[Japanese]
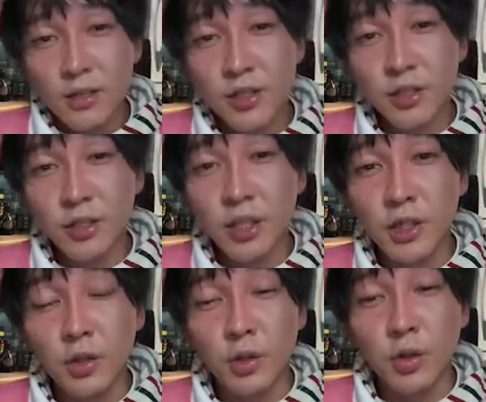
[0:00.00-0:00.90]

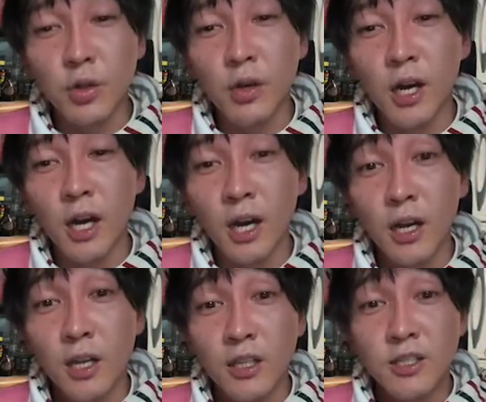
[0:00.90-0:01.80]
次の曲
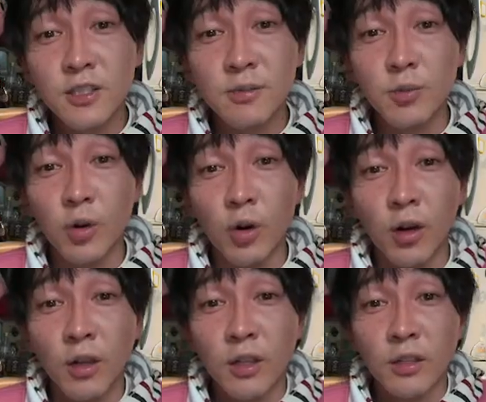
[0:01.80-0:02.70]
は、
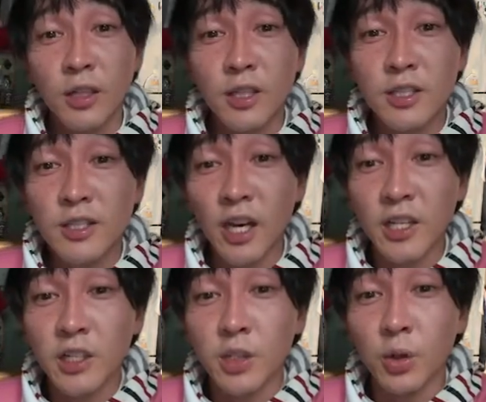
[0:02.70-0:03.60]
もう、ね、
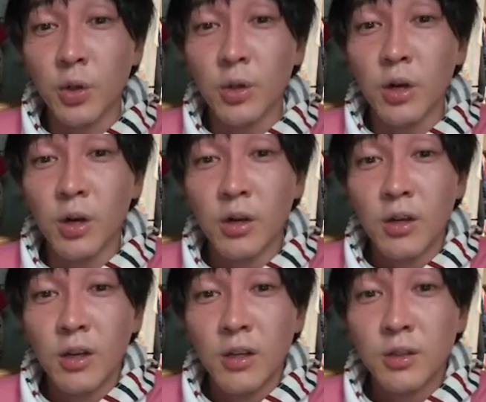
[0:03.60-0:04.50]
最強の、
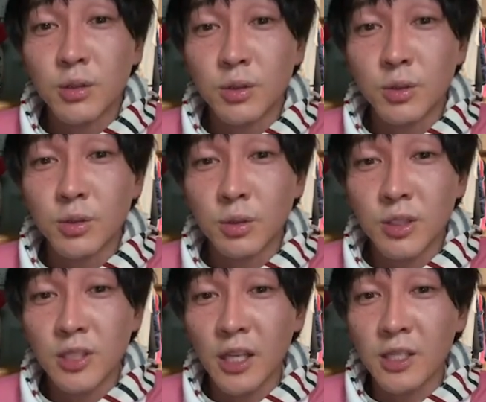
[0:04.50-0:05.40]
そうそうそう、
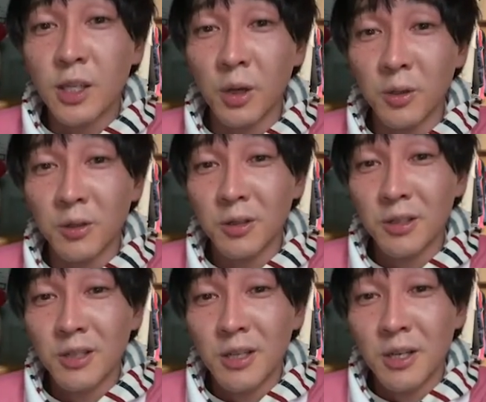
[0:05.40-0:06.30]
最強の、
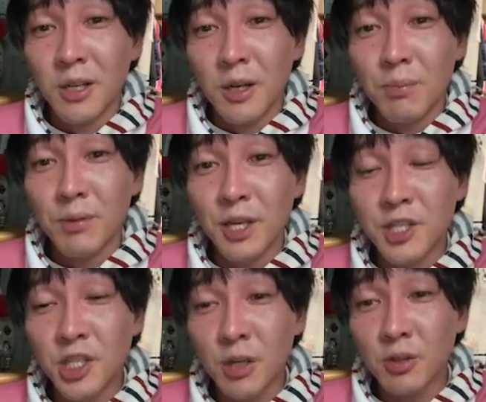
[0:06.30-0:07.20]

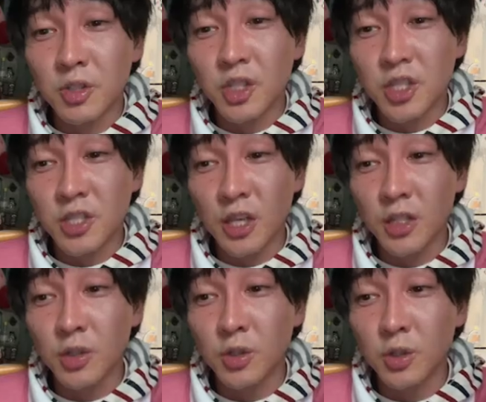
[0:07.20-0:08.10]
めちゃくちゃ
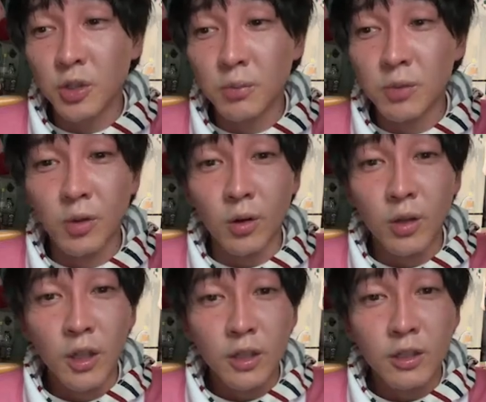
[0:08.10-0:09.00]
最強の
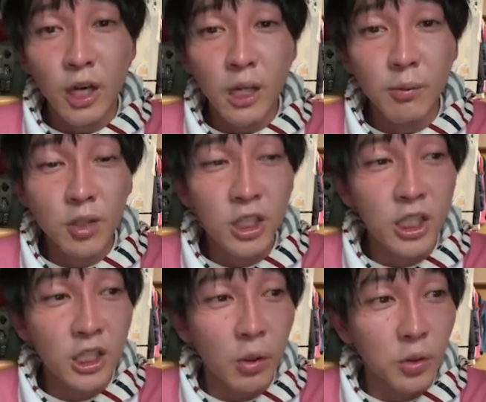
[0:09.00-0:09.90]
もう、誰も
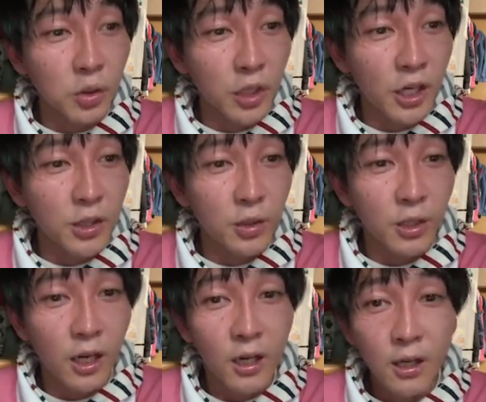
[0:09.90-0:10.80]
聞いたことないよ
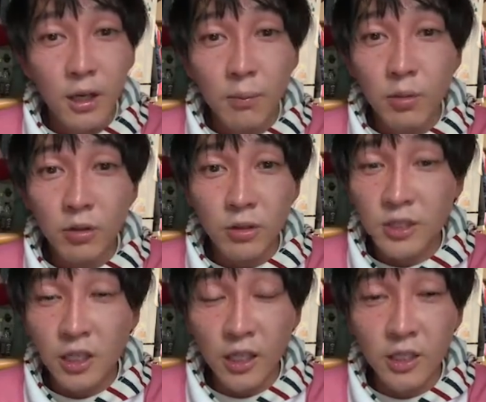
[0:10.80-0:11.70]
うな、もう
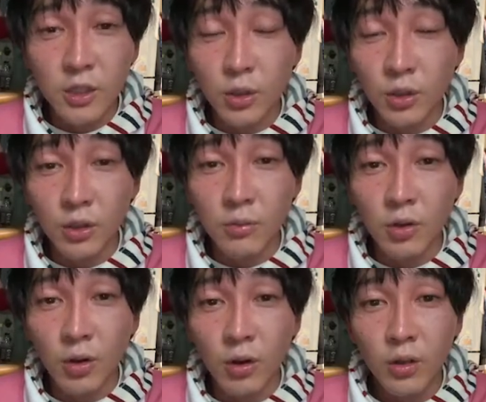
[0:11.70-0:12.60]
最強の
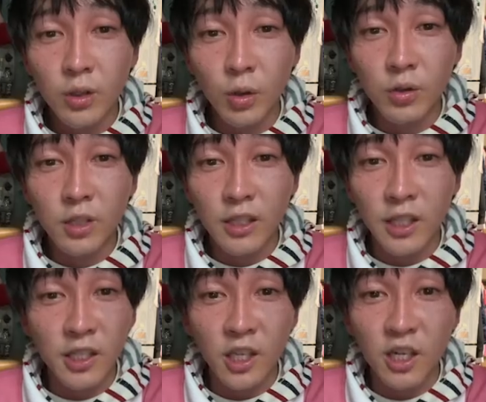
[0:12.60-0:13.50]
もう、曲が
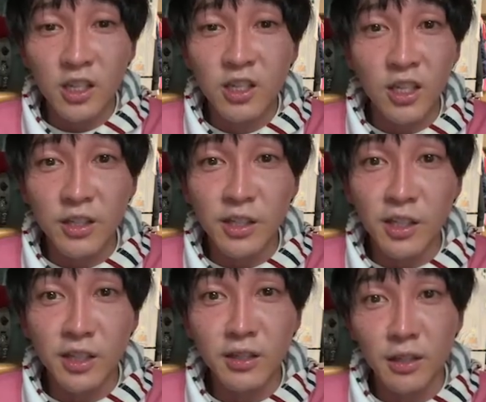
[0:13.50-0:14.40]
出来上がったん
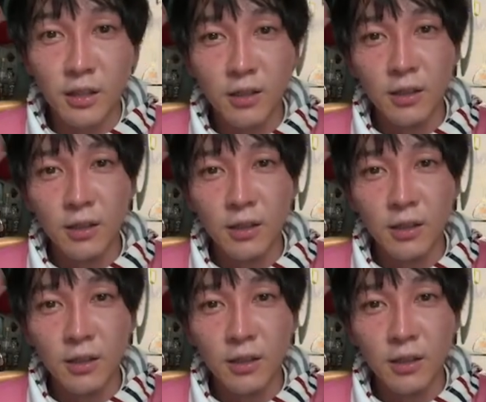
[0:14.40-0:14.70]
で、っ